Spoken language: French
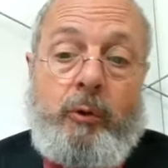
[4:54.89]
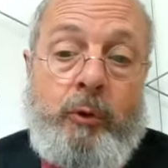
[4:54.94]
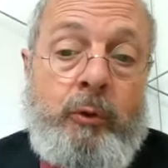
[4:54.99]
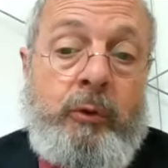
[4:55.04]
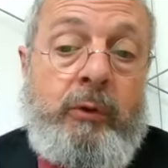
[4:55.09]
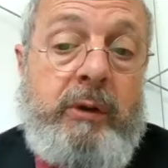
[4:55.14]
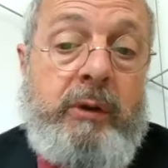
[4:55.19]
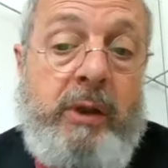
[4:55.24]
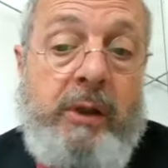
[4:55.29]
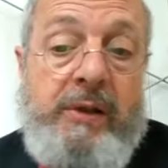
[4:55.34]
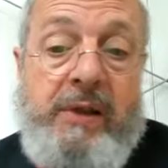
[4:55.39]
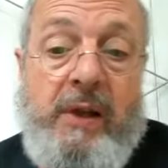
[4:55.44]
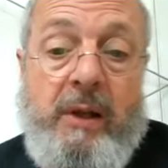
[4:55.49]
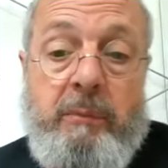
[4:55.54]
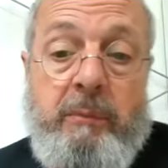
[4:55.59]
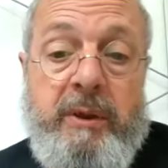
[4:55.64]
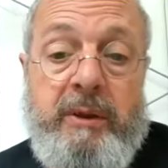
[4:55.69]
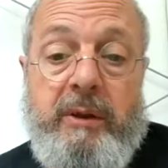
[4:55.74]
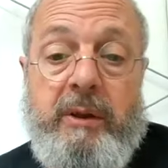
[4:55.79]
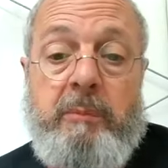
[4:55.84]
Une
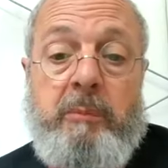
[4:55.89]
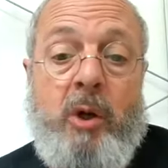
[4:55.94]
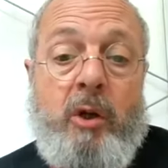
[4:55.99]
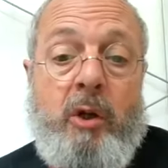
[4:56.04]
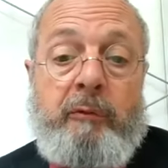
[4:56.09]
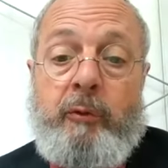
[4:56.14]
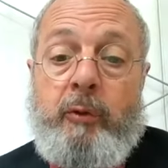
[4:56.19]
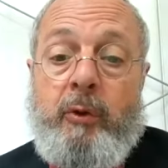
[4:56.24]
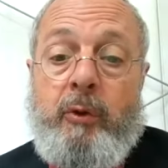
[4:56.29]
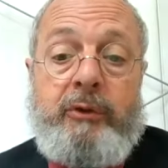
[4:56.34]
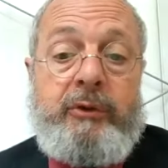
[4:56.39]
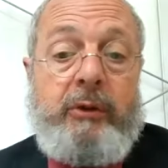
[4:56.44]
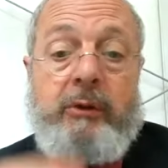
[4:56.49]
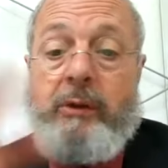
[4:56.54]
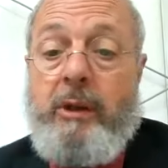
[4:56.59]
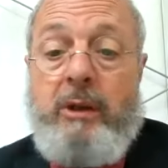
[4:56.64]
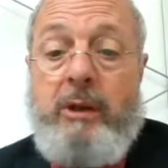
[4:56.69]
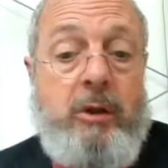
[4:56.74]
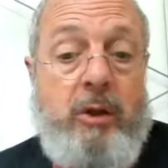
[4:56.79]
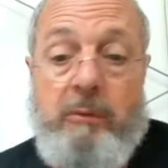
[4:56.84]
désarmée des morts, vous
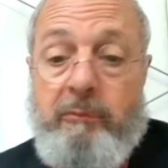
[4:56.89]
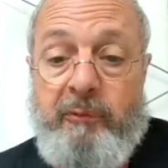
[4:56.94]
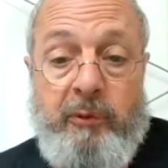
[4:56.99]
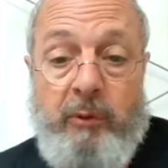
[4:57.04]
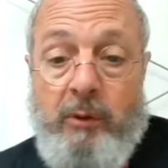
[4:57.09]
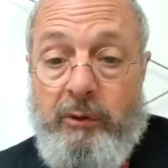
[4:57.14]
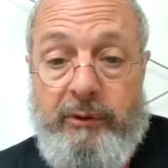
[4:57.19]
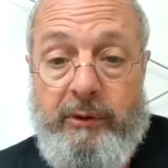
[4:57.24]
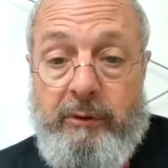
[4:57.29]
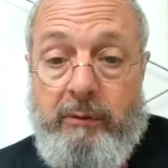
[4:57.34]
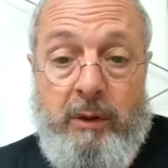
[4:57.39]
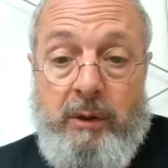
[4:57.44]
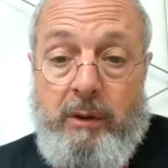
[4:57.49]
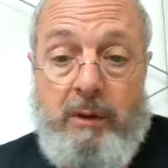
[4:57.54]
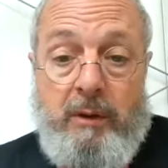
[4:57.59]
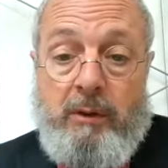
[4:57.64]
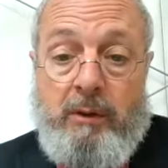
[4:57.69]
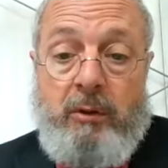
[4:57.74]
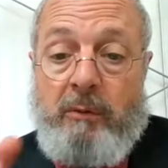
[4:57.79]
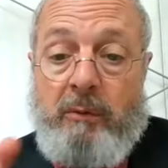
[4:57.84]
l'entendrez comme vous,
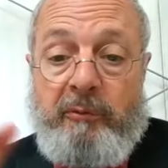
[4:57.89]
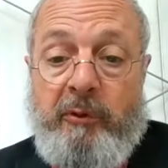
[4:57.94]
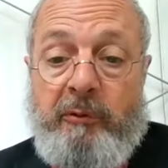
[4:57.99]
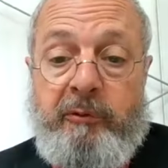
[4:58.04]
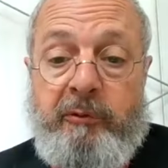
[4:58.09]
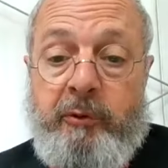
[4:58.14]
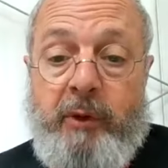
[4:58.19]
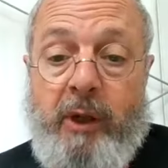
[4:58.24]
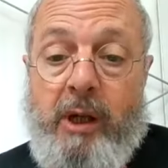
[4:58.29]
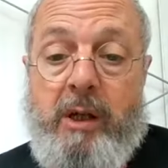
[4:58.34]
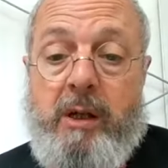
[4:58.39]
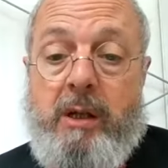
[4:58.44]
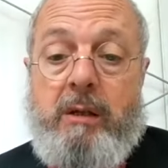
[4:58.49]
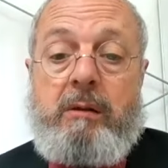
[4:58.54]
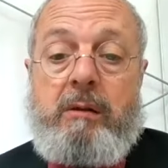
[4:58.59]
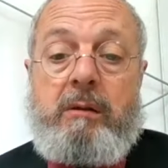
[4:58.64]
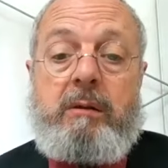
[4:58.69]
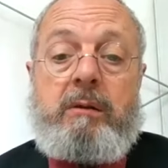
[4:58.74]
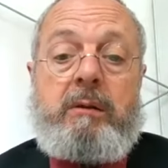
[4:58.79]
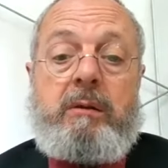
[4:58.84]
comme vous
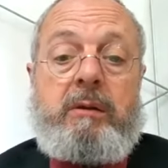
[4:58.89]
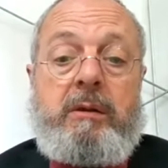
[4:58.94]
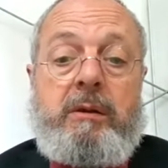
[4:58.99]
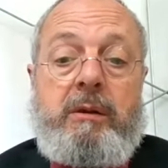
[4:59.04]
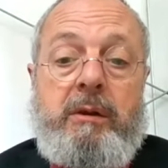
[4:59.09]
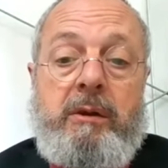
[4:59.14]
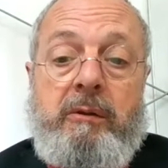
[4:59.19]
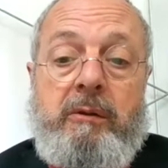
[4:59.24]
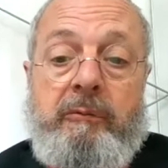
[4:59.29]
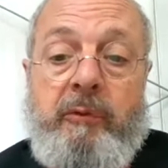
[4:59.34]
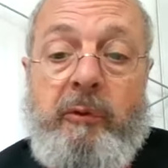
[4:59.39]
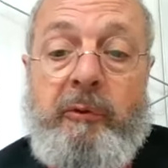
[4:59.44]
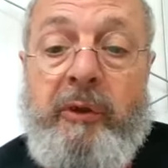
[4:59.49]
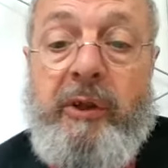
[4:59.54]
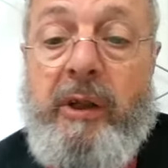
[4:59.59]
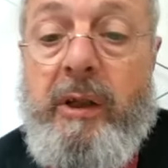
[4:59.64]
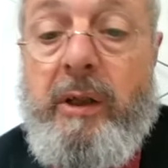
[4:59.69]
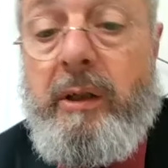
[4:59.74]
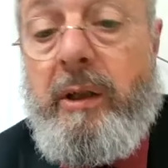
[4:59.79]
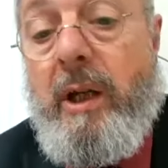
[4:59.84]
voudrez. Vous
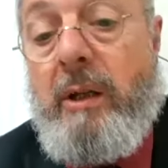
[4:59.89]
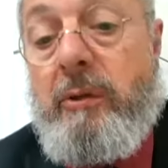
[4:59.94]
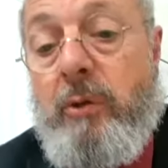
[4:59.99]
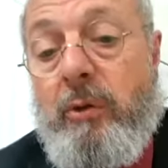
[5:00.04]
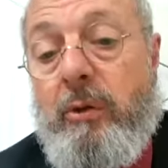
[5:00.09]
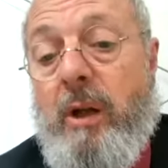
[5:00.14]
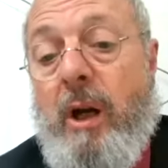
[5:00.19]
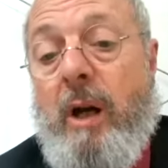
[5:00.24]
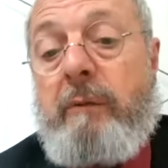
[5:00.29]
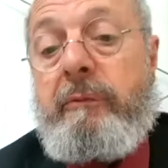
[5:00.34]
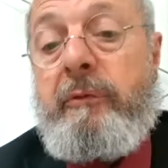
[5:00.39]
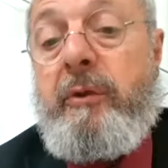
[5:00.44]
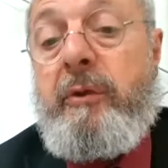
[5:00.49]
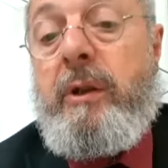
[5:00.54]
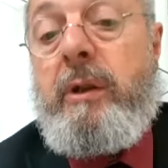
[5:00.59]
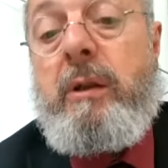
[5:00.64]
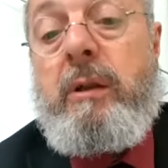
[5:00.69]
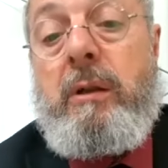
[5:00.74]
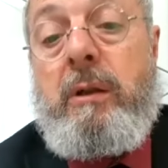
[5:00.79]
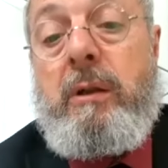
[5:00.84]
verrez, il y a deux
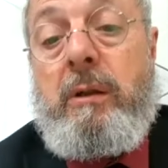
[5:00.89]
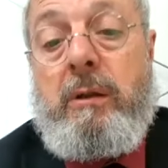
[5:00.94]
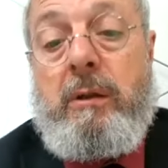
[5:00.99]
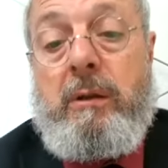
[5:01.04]
graphies.